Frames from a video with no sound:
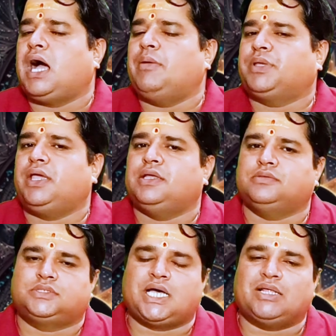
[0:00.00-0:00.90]
आपके
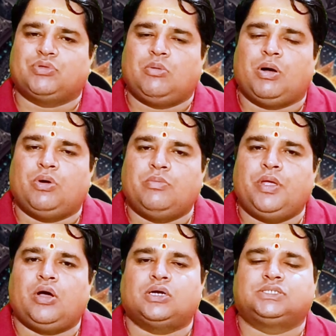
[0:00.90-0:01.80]
सातवें भवन
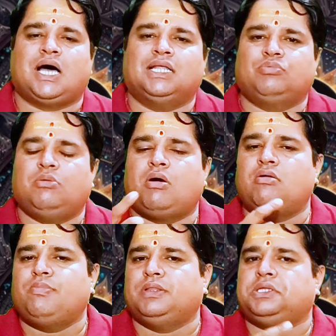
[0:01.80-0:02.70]
में और सातवें
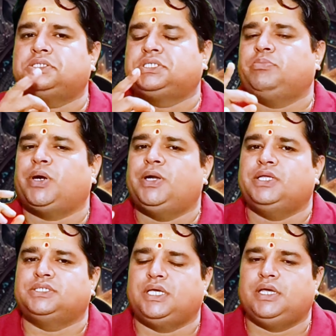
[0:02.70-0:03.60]
भवन पर दृष्टि
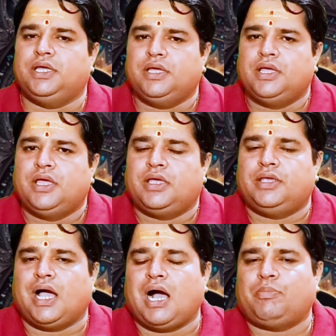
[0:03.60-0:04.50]
पड़ने से
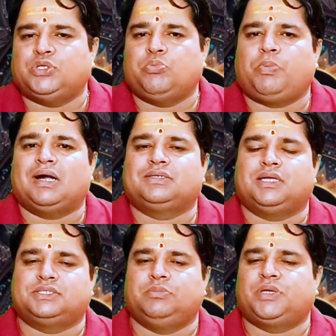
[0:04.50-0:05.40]
यहाँ पर जो
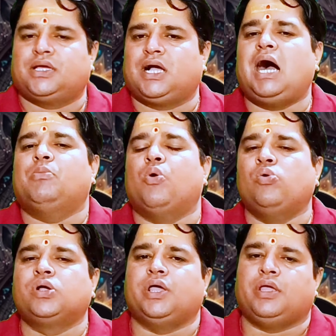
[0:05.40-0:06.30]
पार्टनरशिप के काम
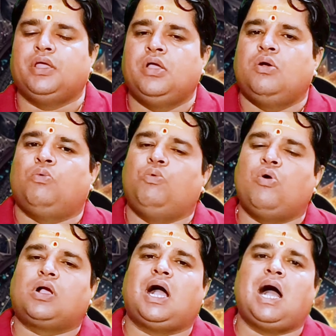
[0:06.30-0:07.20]
होंगे
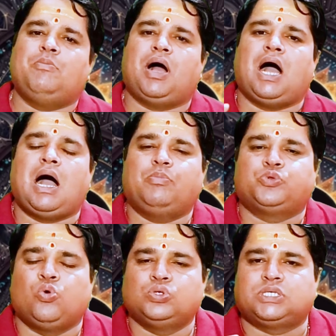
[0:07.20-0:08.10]
वो काम आप
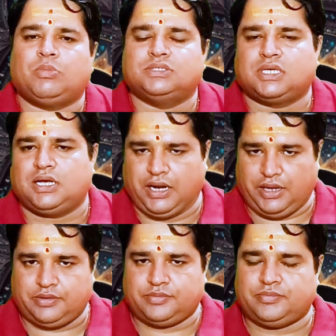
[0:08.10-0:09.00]
सोच समझ के
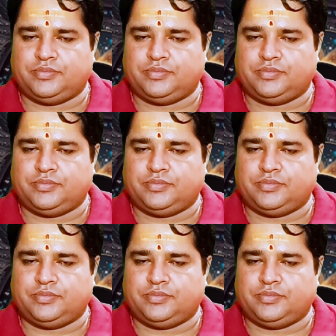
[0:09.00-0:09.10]
करें